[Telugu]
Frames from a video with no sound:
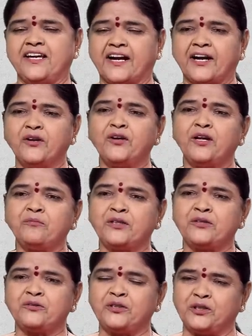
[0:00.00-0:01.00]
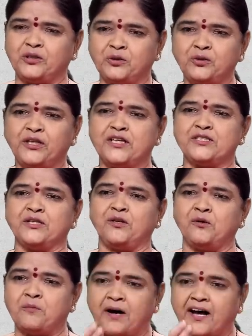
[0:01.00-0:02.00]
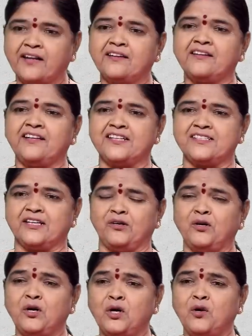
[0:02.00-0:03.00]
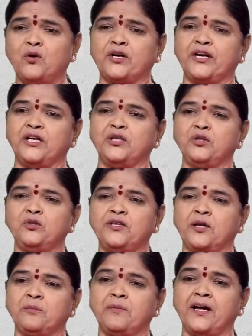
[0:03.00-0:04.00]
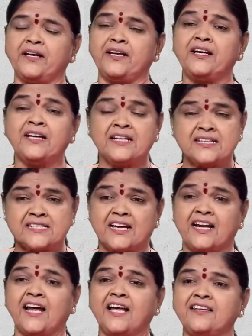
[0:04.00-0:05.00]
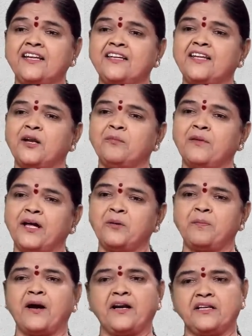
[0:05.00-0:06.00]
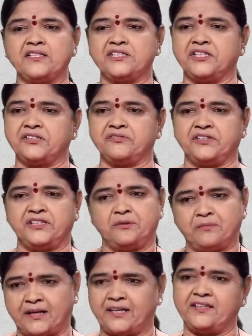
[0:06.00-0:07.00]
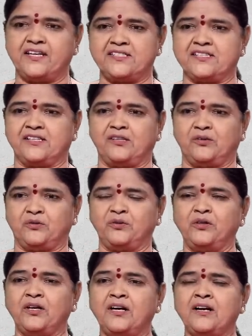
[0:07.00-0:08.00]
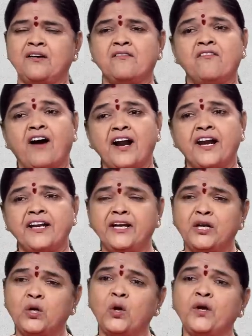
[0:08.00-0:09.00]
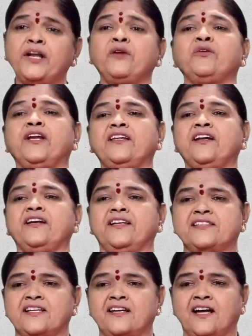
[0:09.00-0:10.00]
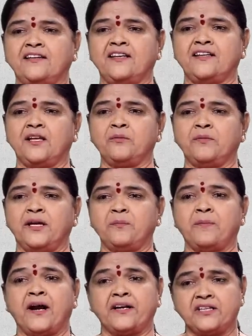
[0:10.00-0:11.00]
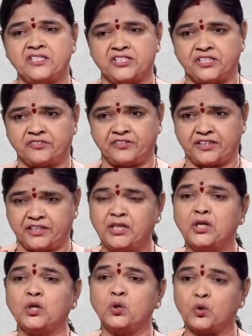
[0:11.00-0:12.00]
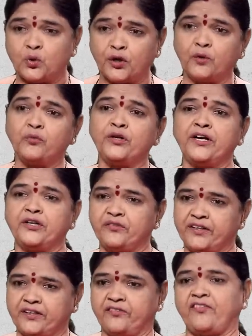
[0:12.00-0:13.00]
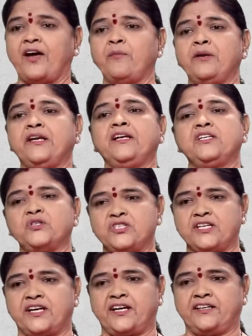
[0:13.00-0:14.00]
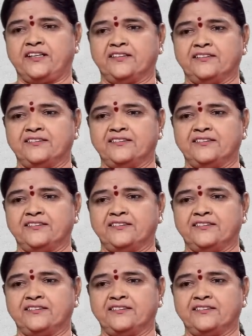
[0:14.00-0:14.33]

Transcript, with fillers: ఎక్కడున్నాం మనం హిందూ దేశంలో భారతదేశంలో ఒక హిందూ ధర్మాన్ని సనాతన ధర్మాన్ని పాటించేటువంటి మన దేశంలో వాళ్ళ ఇంట్లోనే ఉన్నదండి సనాతన ధర్మాన్ని పాటించేటువంటి గుణం ఉన్నటువంటి ఫ్యామిలీ నుంచి వచ్చారు ఆయన